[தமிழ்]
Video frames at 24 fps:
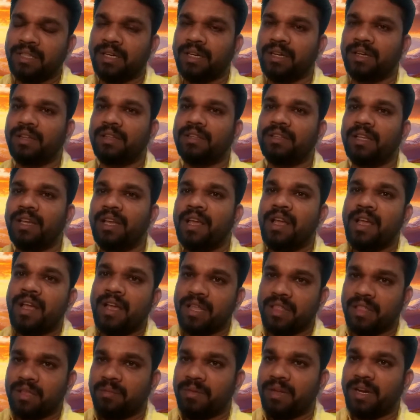நிறுத்தி
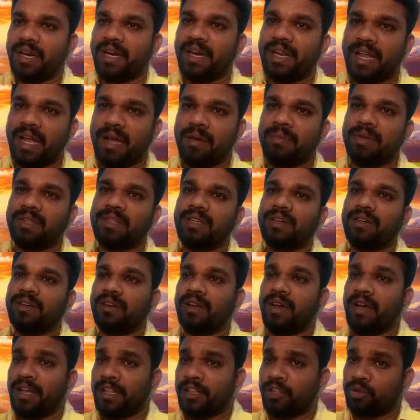இந்த மாதிரி என்னை ஏமாற்றிட்டு
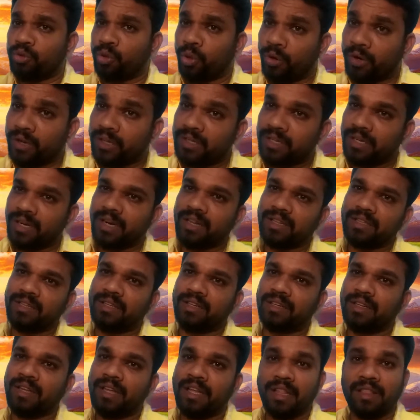இருக்கான் இது தொடர்ந்து
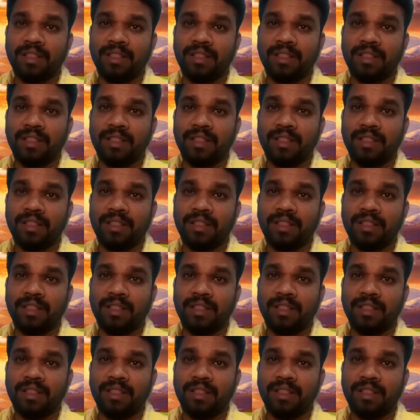நடந்துட்டுருங்க